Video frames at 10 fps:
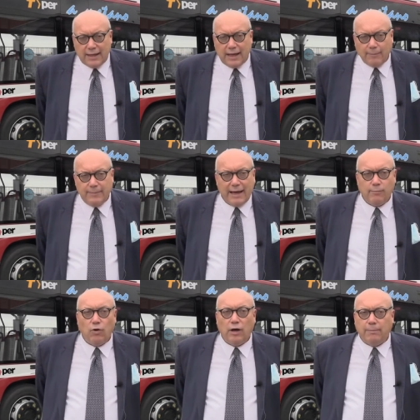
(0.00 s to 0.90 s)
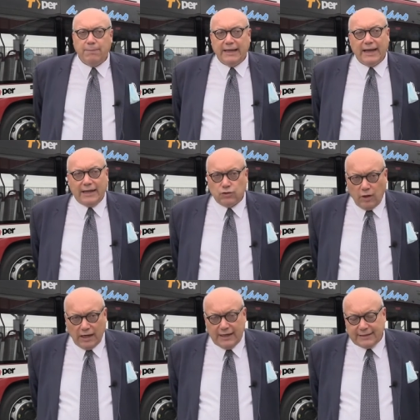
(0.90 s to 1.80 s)
Abbiamo applicato
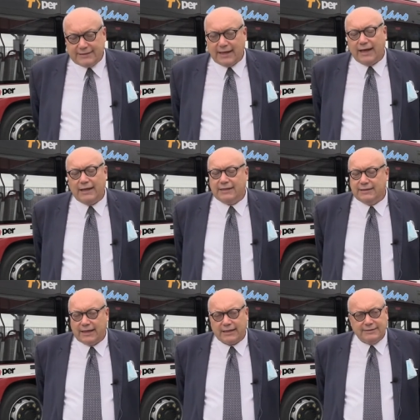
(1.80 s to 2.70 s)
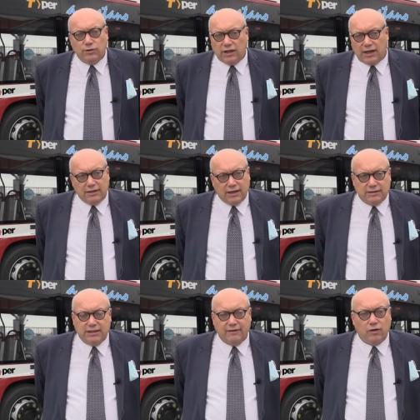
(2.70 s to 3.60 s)
alla lettera le indicazioni della
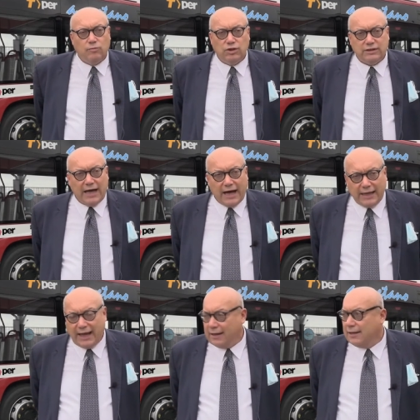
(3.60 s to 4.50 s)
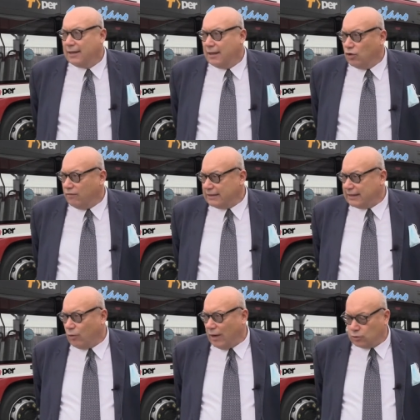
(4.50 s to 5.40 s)
direttiva comunitaria
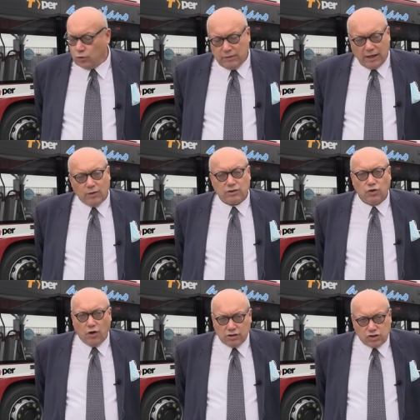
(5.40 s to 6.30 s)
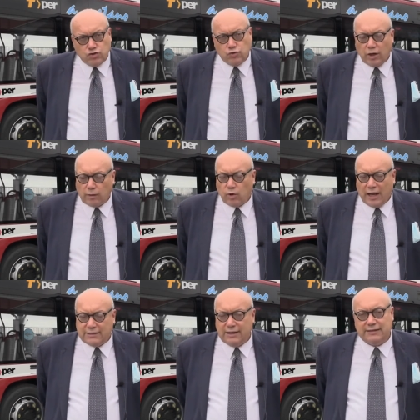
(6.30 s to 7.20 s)
94-2014 sui
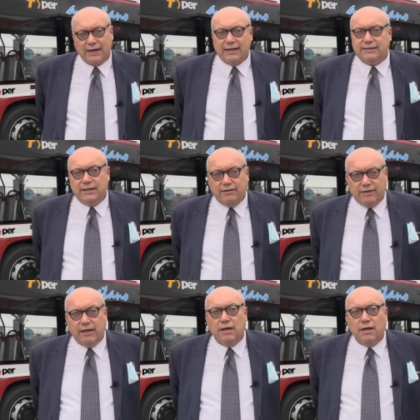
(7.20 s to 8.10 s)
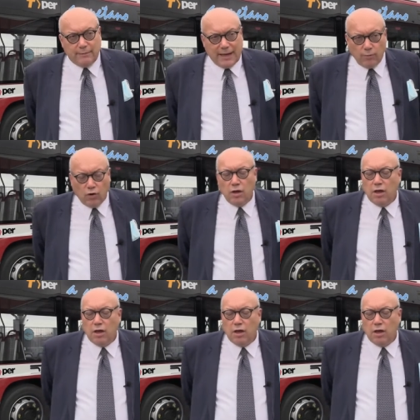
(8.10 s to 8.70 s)
carburanti alternativi e abbiamo